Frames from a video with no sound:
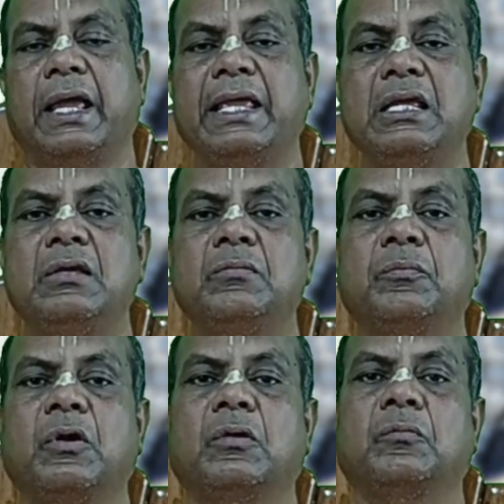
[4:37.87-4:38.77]
এই
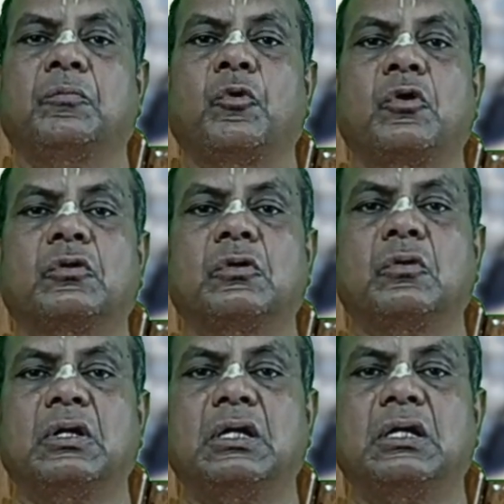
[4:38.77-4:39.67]
পরিণত
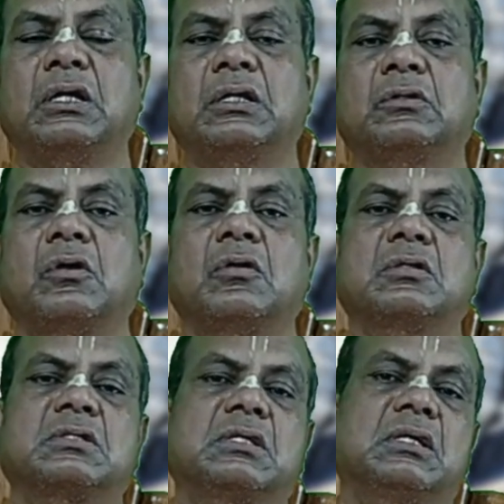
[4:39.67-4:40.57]
হয়ে তখন
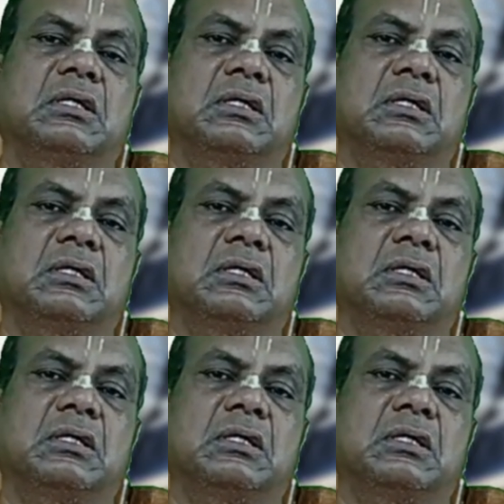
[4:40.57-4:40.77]
সে